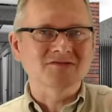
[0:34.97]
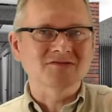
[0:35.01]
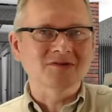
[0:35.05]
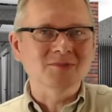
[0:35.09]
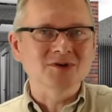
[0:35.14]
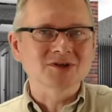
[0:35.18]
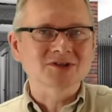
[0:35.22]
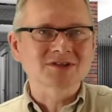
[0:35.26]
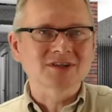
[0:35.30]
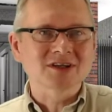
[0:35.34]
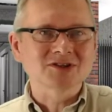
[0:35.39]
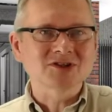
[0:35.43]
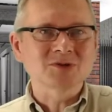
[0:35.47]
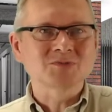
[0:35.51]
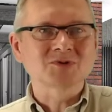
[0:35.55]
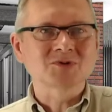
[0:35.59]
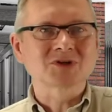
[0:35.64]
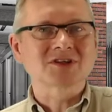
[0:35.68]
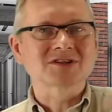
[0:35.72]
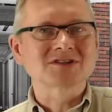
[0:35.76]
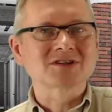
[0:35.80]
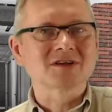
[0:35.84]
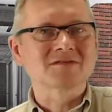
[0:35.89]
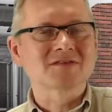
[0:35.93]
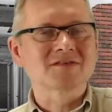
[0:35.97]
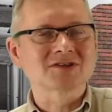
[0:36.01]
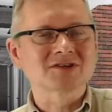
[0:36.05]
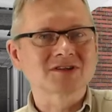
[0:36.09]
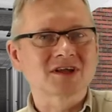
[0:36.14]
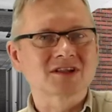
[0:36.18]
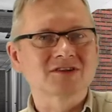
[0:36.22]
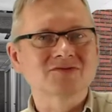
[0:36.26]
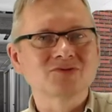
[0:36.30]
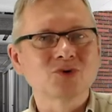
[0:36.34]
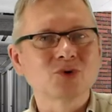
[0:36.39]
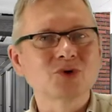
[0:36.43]
żeby wymyśleć i
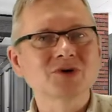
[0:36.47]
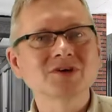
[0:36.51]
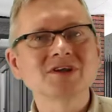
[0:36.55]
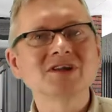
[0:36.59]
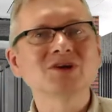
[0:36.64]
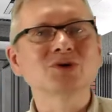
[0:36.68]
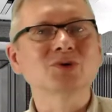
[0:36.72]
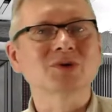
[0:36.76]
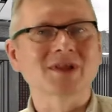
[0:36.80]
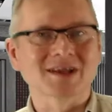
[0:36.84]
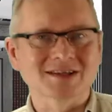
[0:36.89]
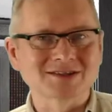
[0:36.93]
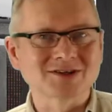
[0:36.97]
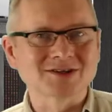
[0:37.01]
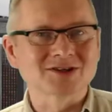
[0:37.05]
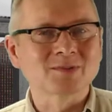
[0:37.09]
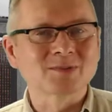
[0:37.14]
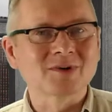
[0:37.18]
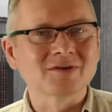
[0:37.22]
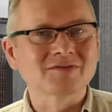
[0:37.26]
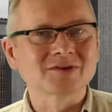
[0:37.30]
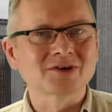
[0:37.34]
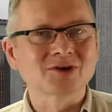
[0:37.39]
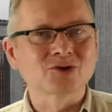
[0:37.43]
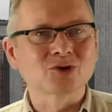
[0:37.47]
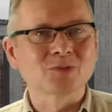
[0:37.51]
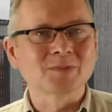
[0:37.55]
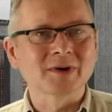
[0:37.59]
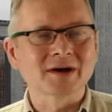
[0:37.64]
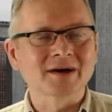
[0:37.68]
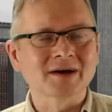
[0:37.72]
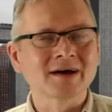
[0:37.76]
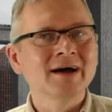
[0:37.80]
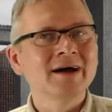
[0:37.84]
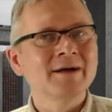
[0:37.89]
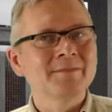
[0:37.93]
przetestować na dwóch kilkunastoosobowych
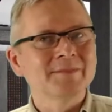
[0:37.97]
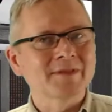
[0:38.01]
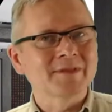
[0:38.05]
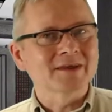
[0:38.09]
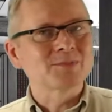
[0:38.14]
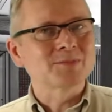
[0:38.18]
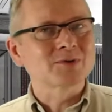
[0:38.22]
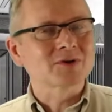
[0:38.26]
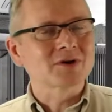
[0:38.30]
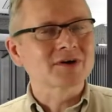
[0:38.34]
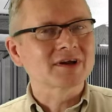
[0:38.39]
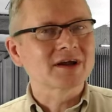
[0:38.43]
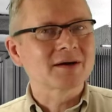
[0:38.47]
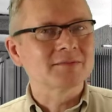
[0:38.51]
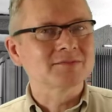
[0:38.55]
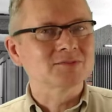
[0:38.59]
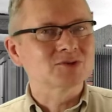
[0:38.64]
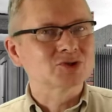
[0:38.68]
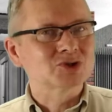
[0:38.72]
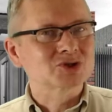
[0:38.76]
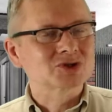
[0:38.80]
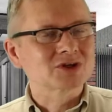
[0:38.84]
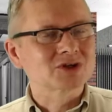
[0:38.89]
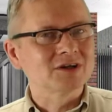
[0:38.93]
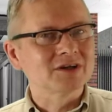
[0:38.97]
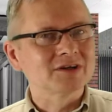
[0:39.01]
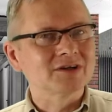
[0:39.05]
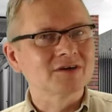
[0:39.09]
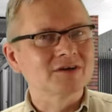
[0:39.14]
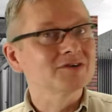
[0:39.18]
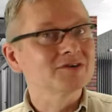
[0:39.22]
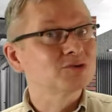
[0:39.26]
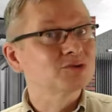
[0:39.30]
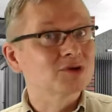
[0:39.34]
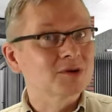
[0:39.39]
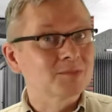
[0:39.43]
grupach taki program
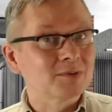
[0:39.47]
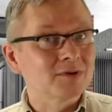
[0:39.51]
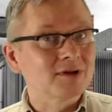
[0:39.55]
szkoleniowy,